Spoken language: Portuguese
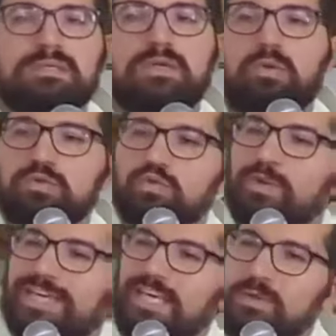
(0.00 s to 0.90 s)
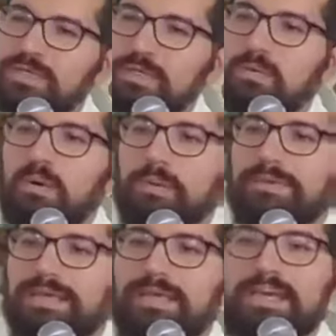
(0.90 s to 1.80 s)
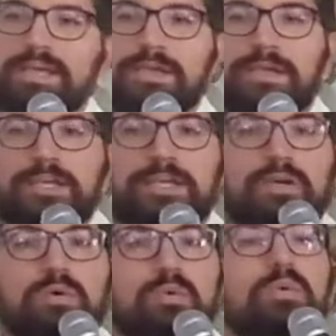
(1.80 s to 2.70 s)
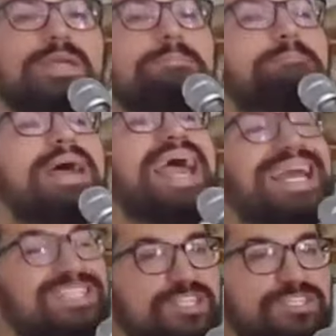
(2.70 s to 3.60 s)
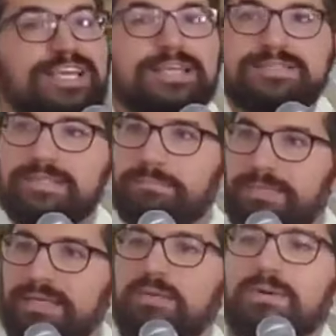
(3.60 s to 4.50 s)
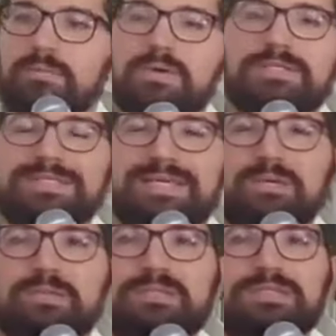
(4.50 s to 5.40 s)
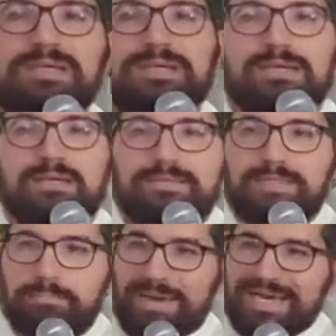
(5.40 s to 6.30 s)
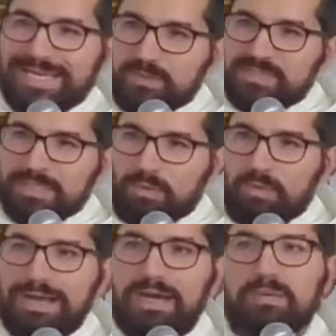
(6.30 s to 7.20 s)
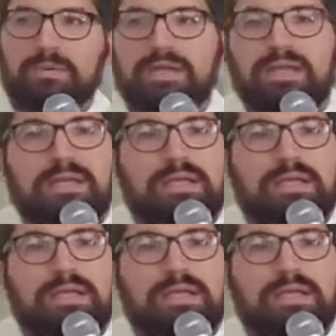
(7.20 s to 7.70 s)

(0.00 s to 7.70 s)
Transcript: e com tudo aquilo que no homem o impede de receber o amor de Deus, Deparando-se com o mal,